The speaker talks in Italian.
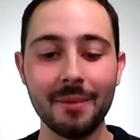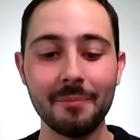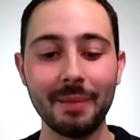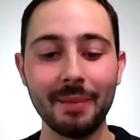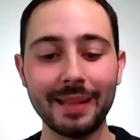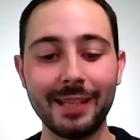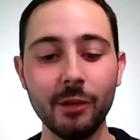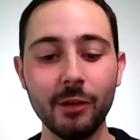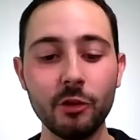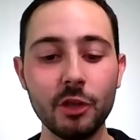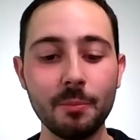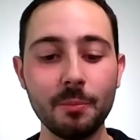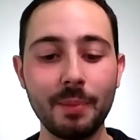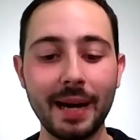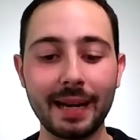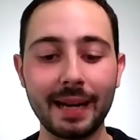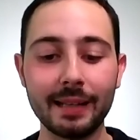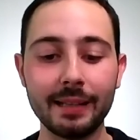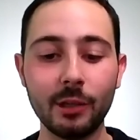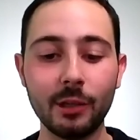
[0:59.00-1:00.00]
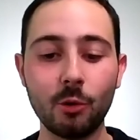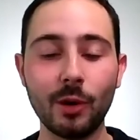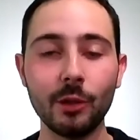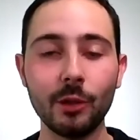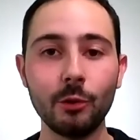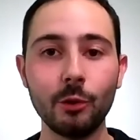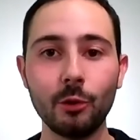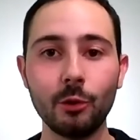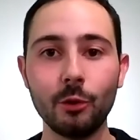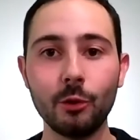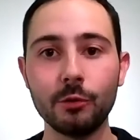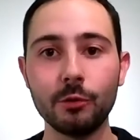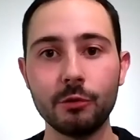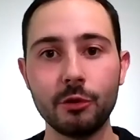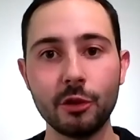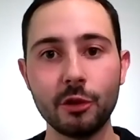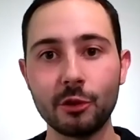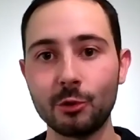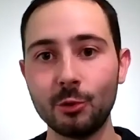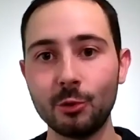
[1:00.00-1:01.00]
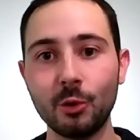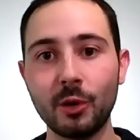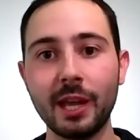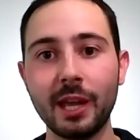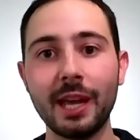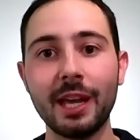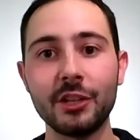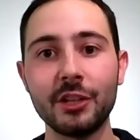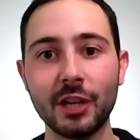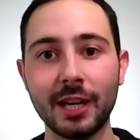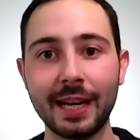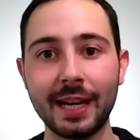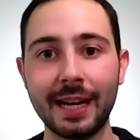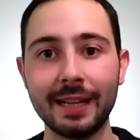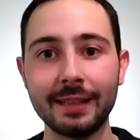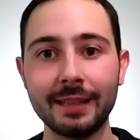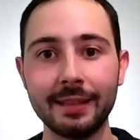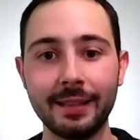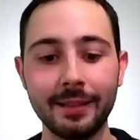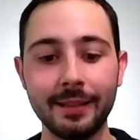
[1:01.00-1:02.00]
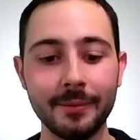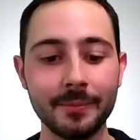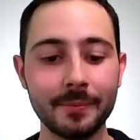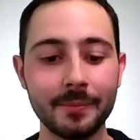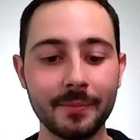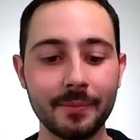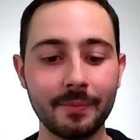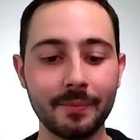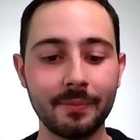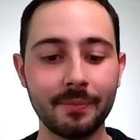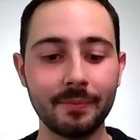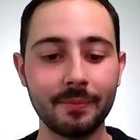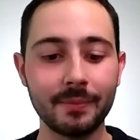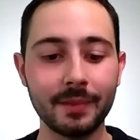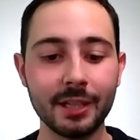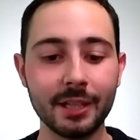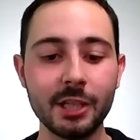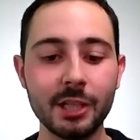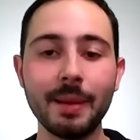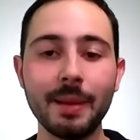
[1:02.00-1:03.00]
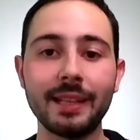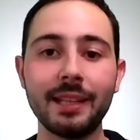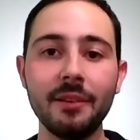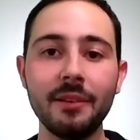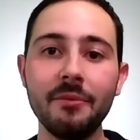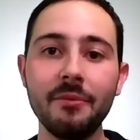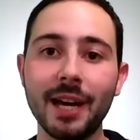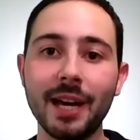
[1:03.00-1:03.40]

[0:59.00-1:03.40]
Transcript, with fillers: Matteo ci parla di quando Gesù, che è già grande, si mette in